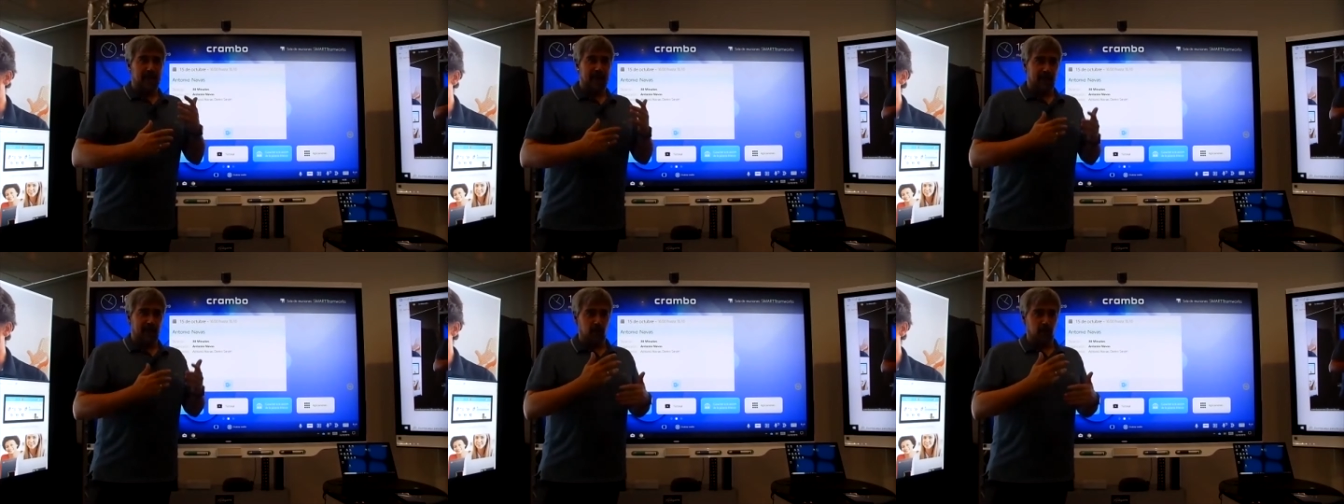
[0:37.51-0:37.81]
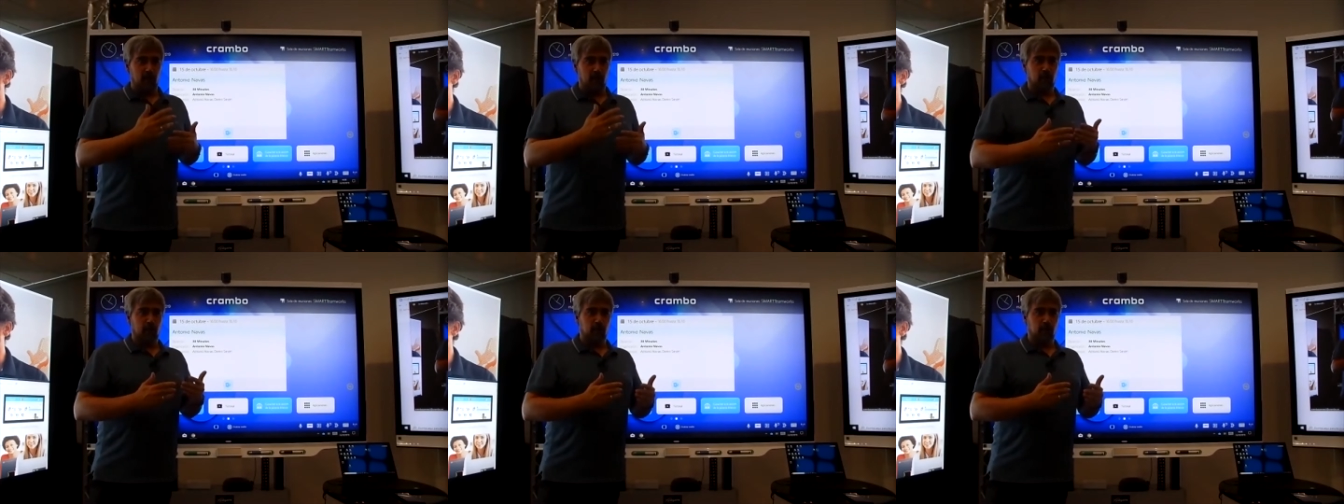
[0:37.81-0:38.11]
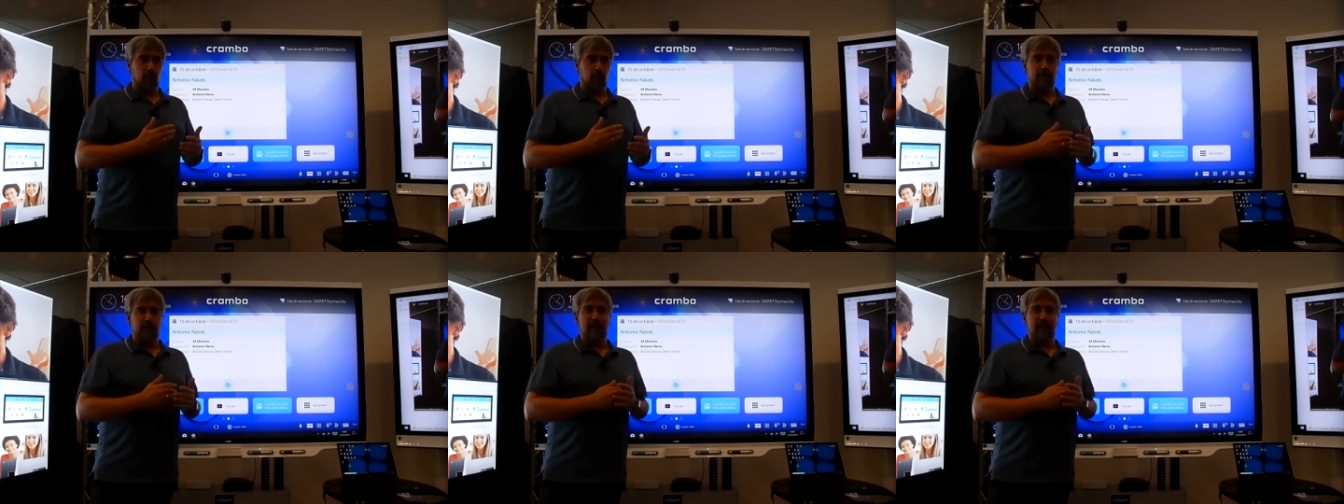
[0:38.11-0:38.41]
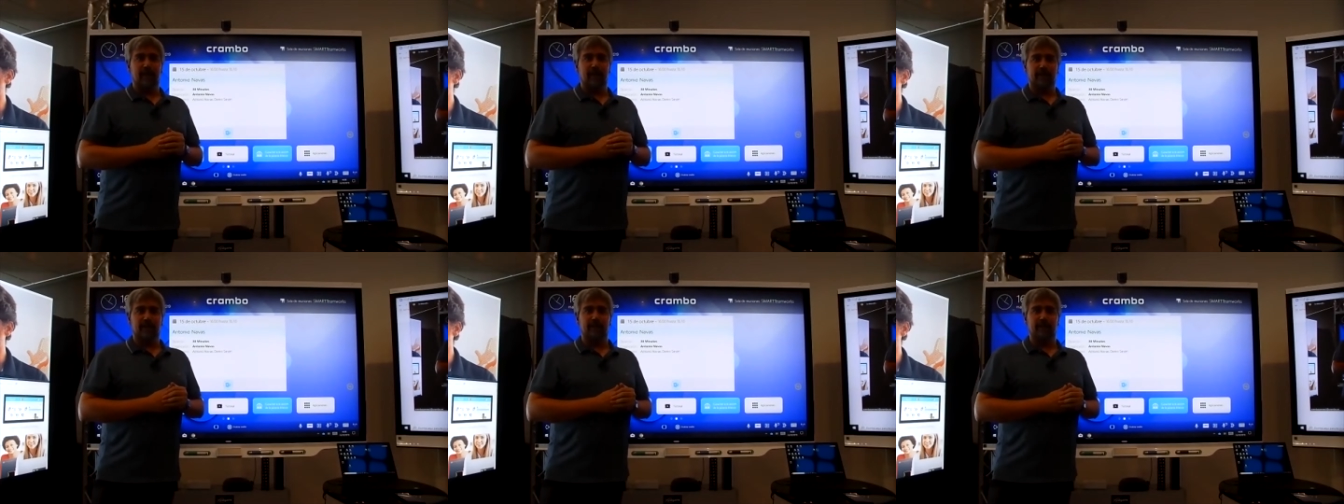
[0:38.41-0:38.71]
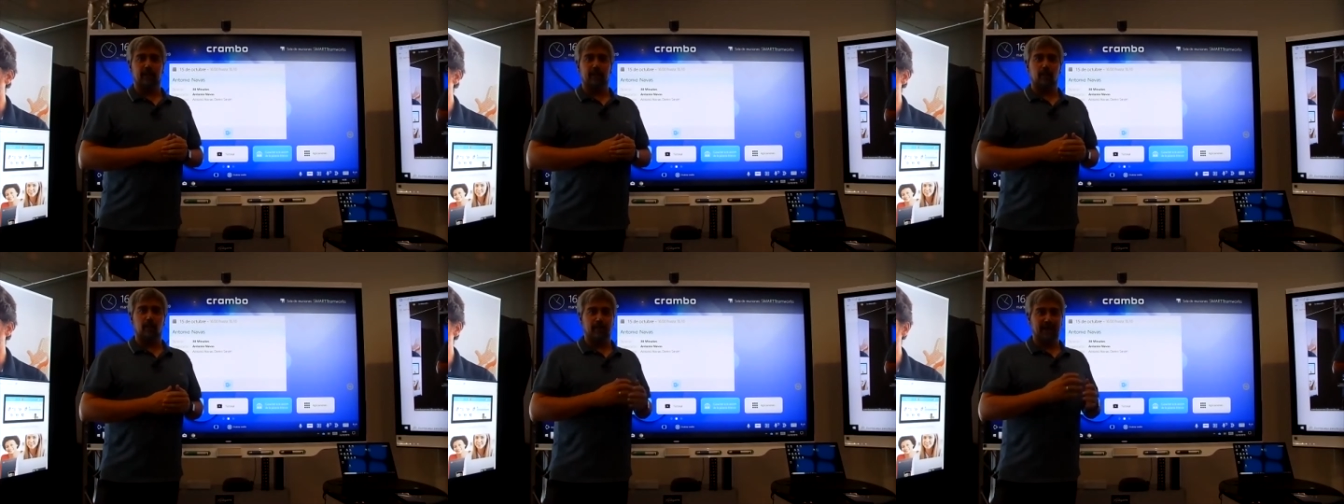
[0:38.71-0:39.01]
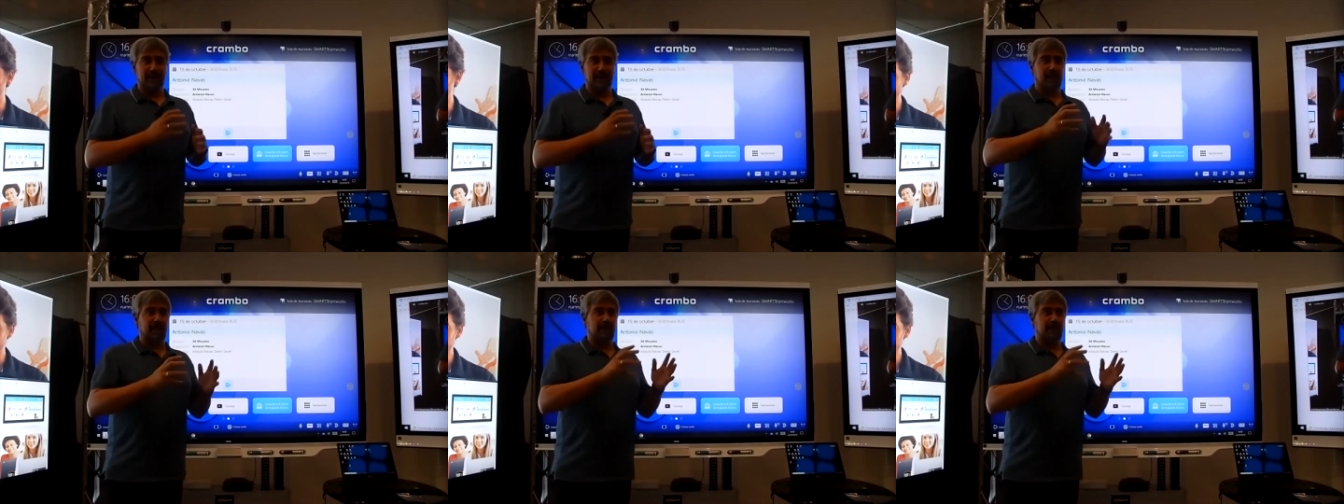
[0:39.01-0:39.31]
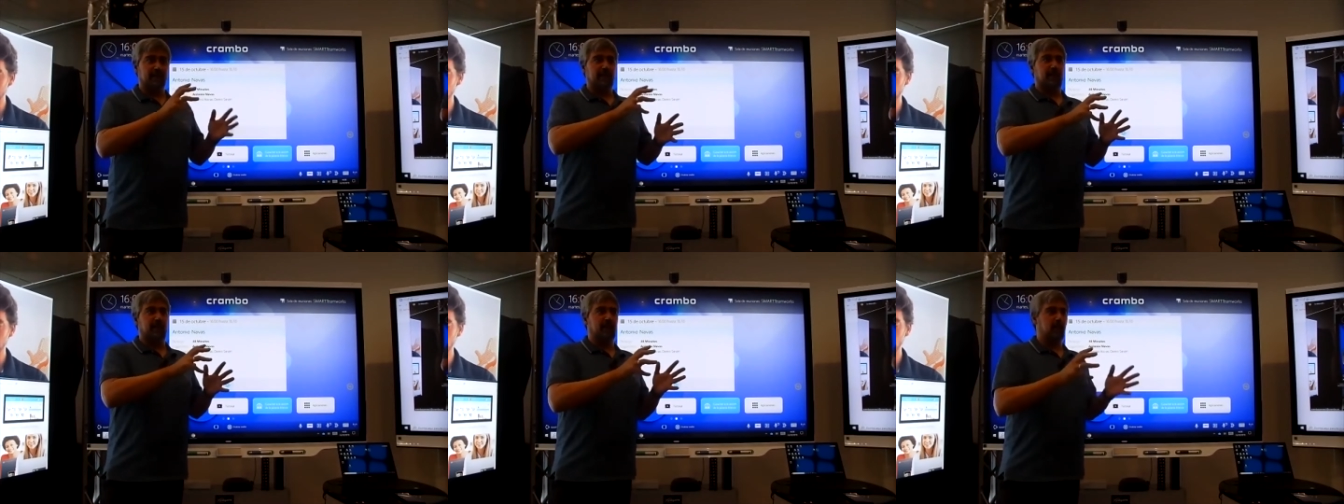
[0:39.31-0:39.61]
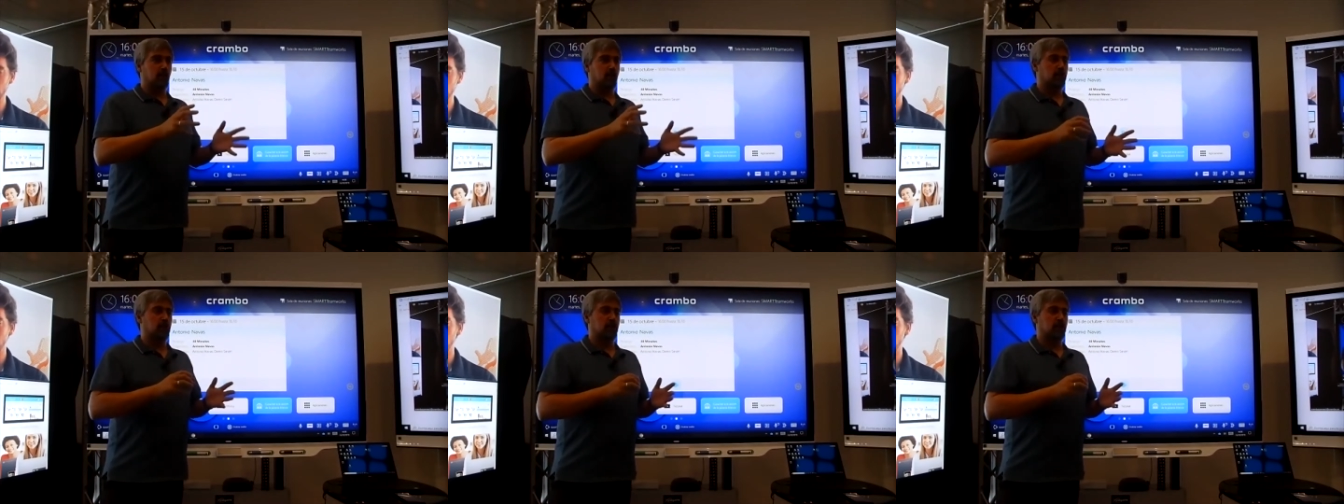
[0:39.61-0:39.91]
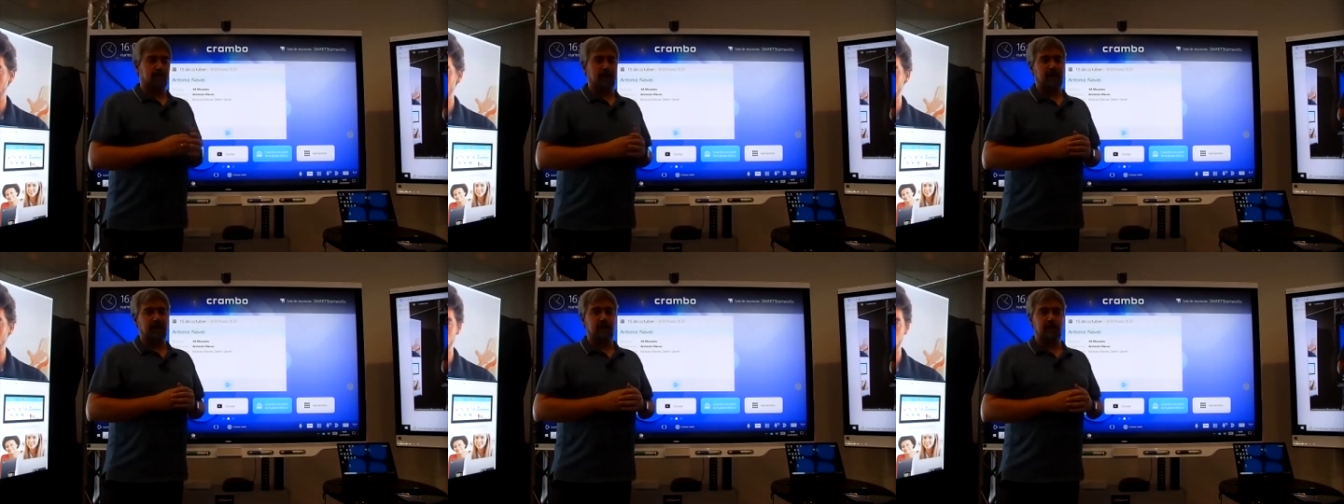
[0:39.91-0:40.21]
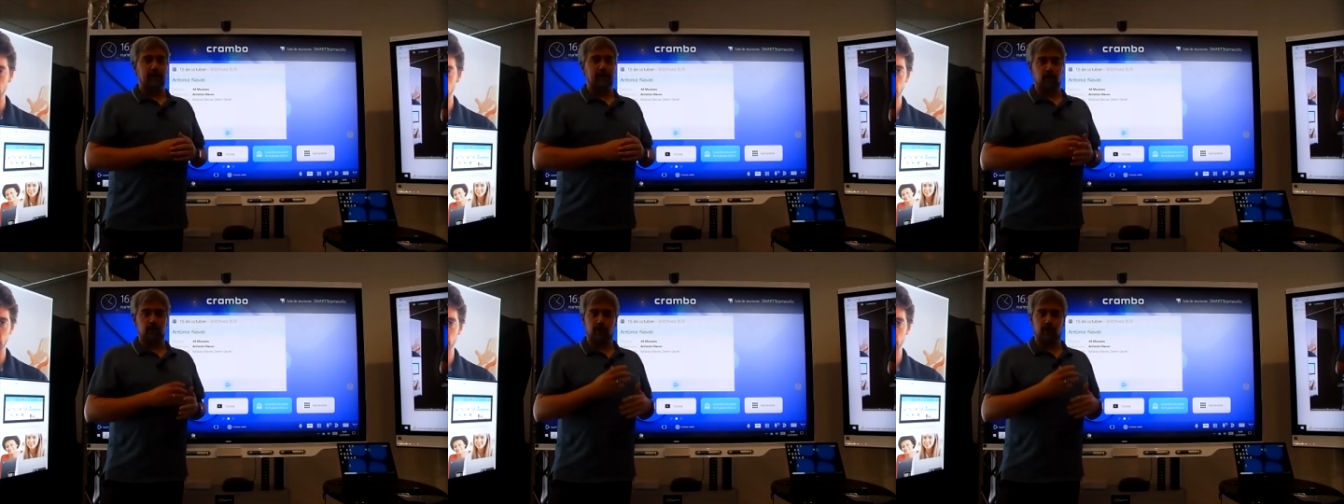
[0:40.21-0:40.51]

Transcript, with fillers: hecho algunos webinars anteriormente desde otros departamentos y